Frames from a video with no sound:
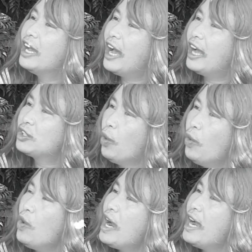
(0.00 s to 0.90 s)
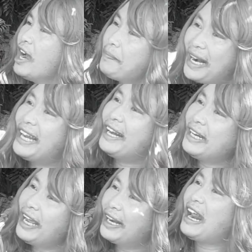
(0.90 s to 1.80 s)
ờ, Chú ờ, ngước mắt lên
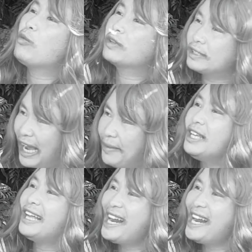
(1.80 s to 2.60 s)
đọc xanh như thế